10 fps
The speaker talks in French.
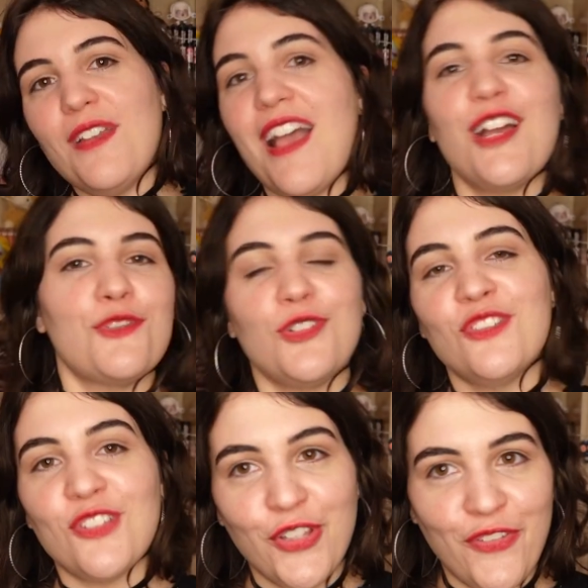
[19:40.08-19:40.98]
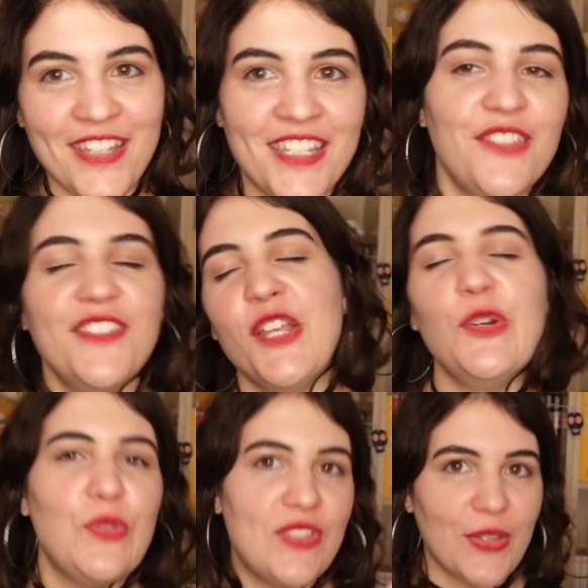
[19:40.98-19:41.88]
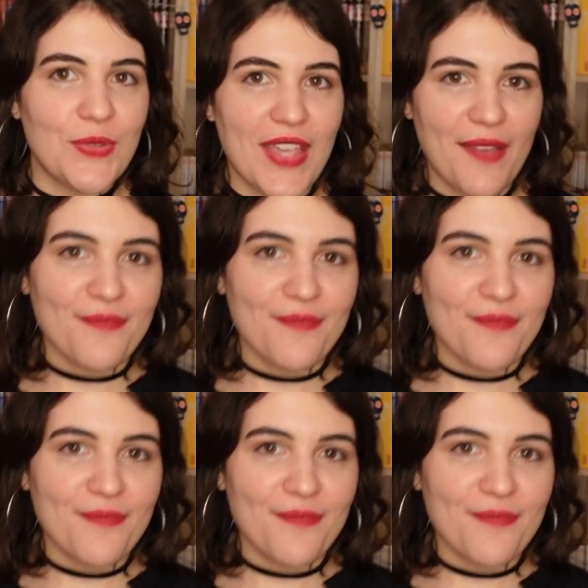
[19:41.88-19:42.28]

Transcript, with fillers: là, hein, je suis contente de faire cette vidéo, tout ça, tout ça.